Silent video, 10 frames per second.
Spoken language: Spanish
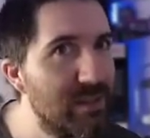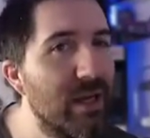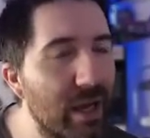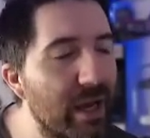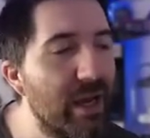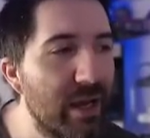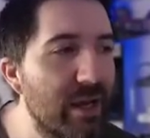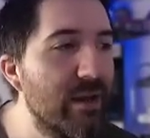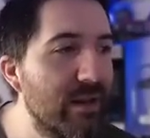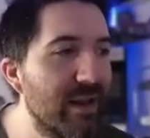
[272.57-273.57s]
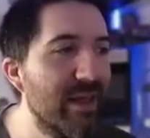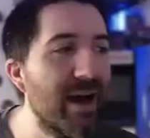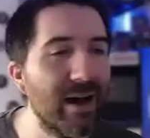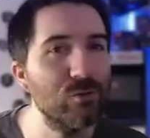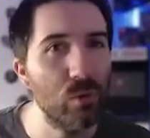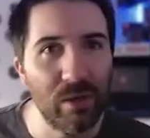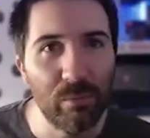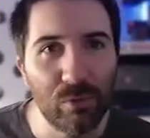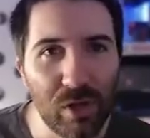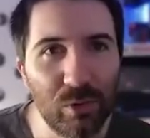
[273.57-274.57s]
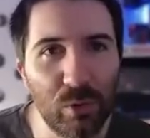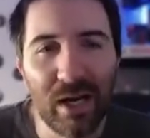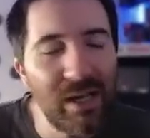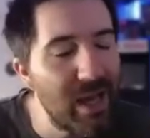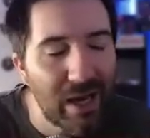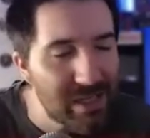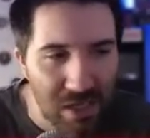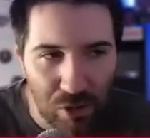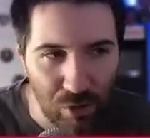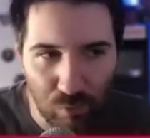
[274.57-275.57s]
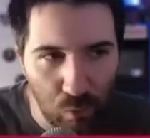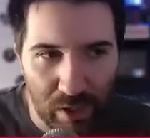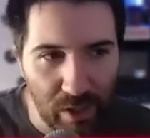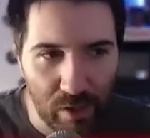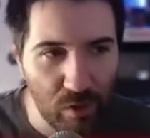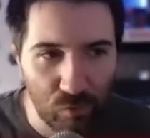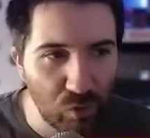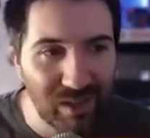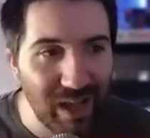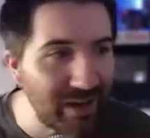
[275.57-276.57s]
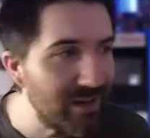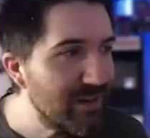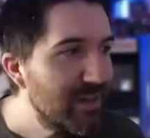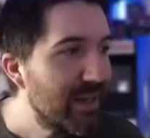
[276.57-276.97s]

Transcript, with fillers: y que le da a su equipo un salto de calidad. Ayer no fue, no fue tal.